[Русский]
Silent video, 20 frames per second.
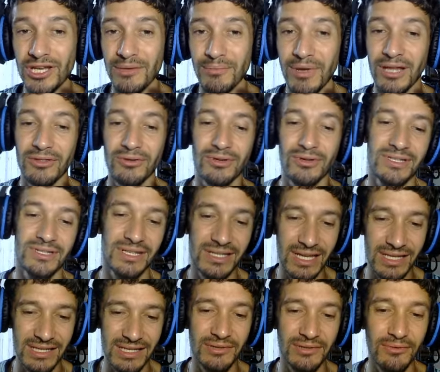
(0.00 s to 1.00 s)
ребят. То есть и
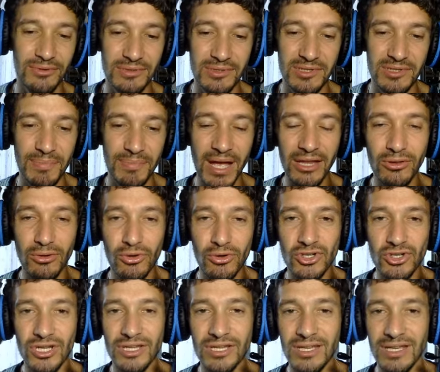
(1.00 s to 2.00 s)
10.85
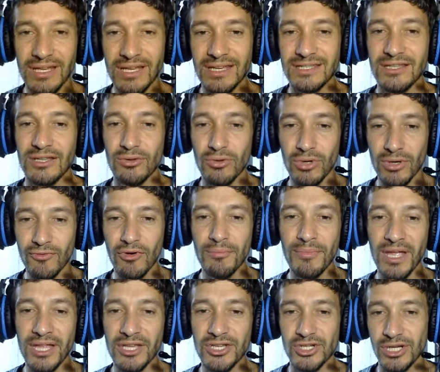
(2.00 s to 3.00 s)
тоже интересно, но его
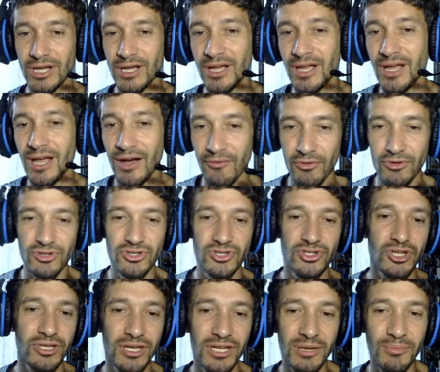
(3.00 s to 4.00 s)
меньше.
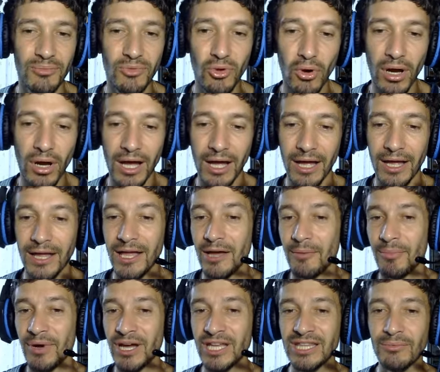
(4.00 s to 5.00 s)
84 много,
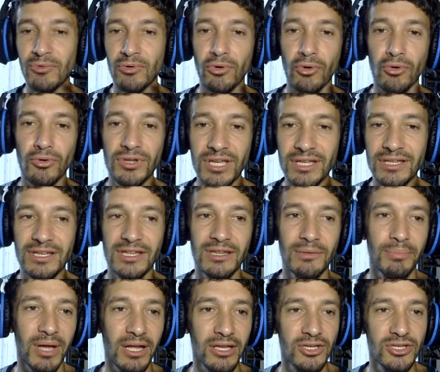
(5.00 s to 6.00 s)
поэтому крутите. Это
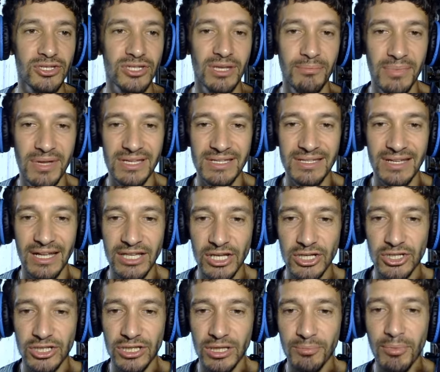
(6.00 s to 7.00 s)
практически
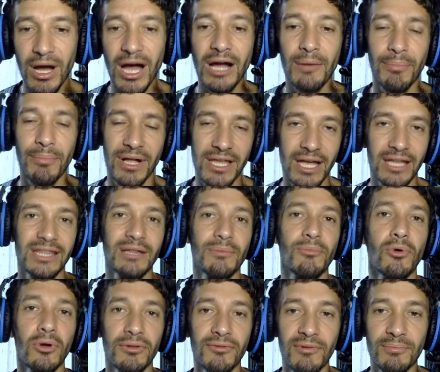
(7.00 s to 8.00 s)
бесконечный пак. Понятно,
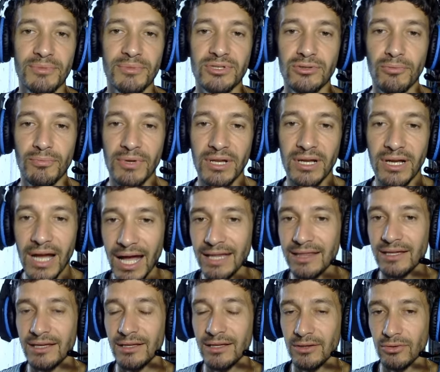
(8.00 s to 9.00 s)
могут выпасть
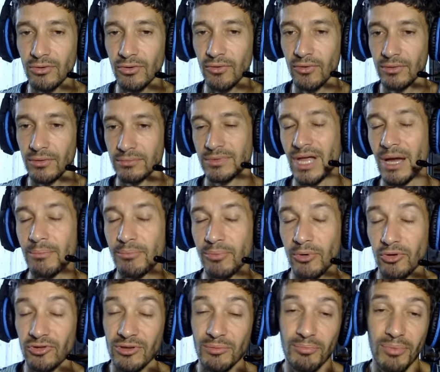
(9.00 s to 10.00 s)
дубликаты, но там
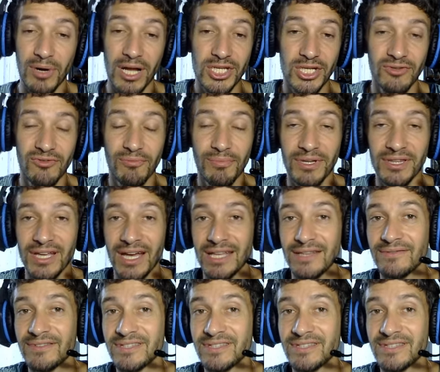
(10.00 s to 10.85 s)
просто пачка выпадает